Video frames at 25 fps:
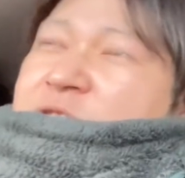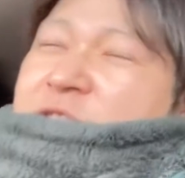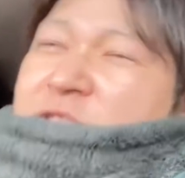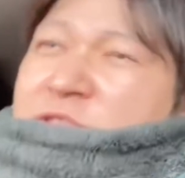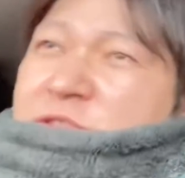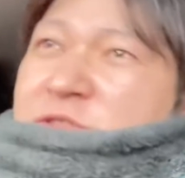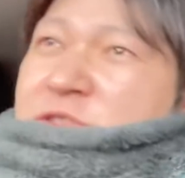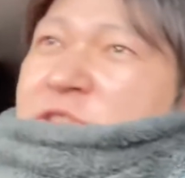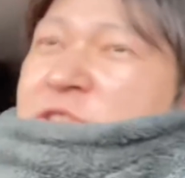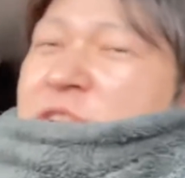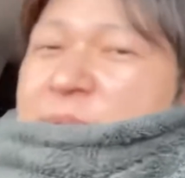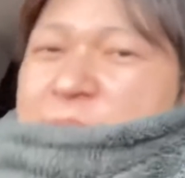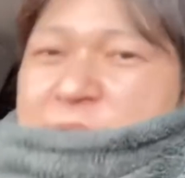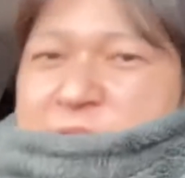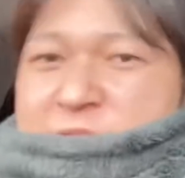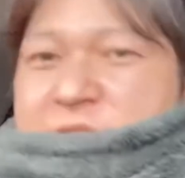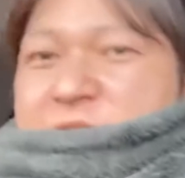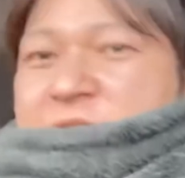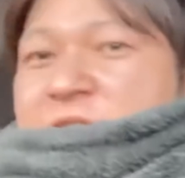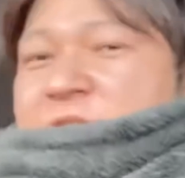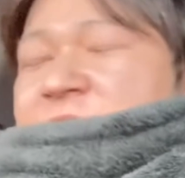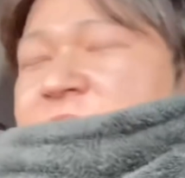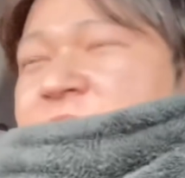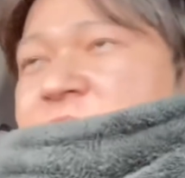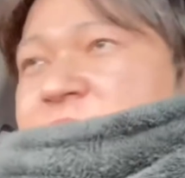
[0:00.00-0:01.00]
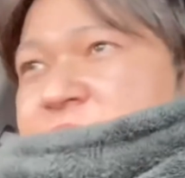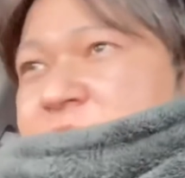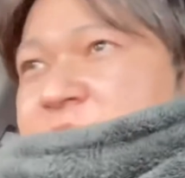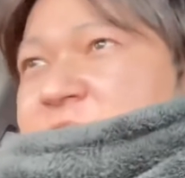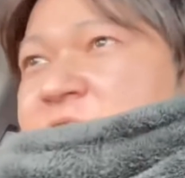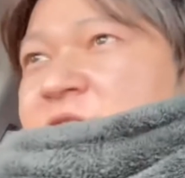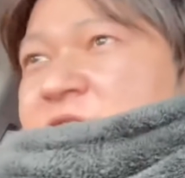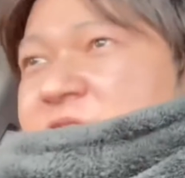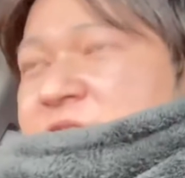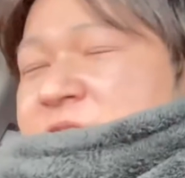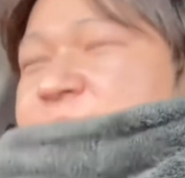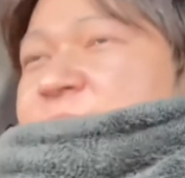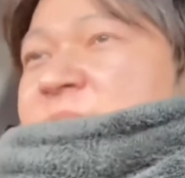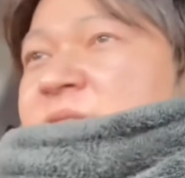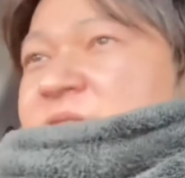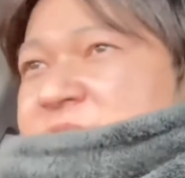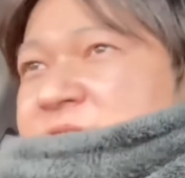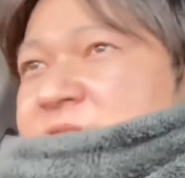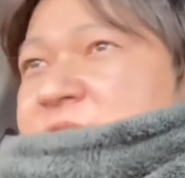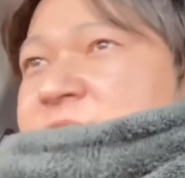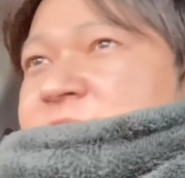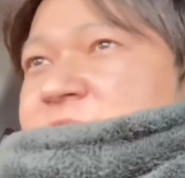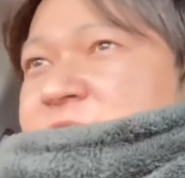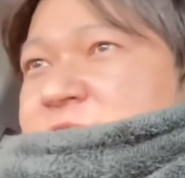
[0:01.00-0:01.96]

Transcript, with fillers: ずっと黙ってたんですよ。だから今まで。